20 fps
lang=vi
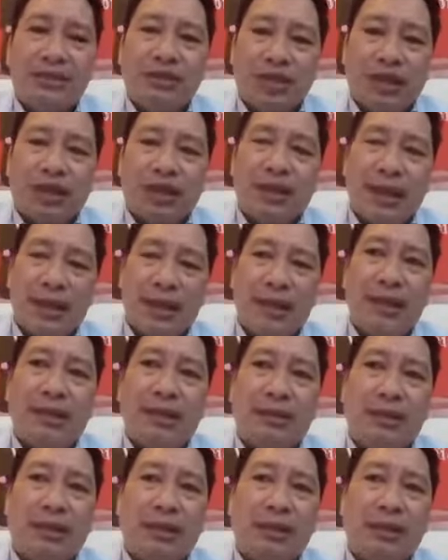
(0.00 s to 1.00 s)
triệt để
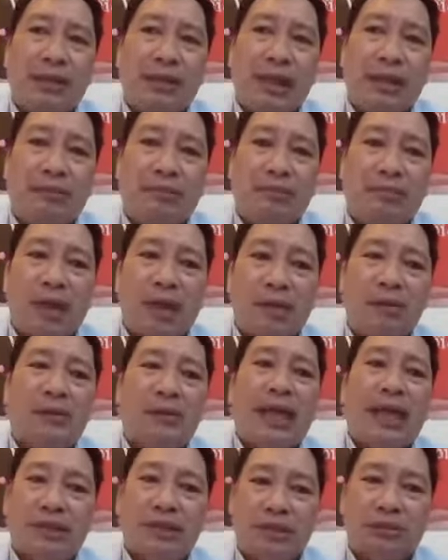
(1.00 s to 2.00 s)
hơn những cái chất bẩn
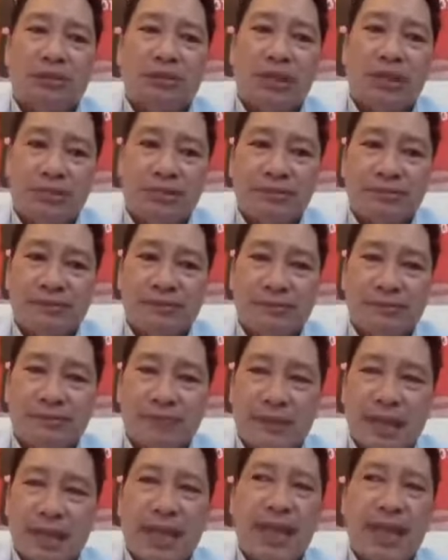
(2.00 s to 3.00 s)
tan trong nước
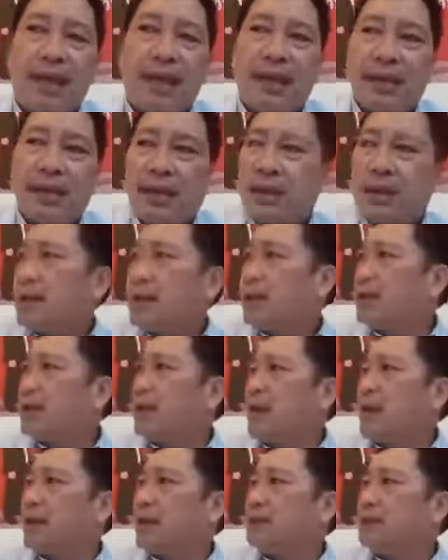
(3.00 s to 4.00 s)
à,
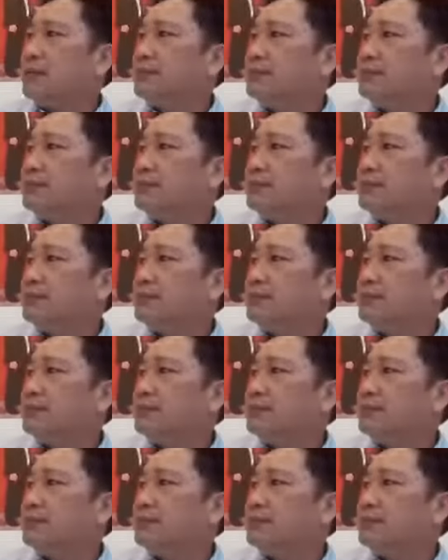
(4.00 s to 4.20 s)
rồi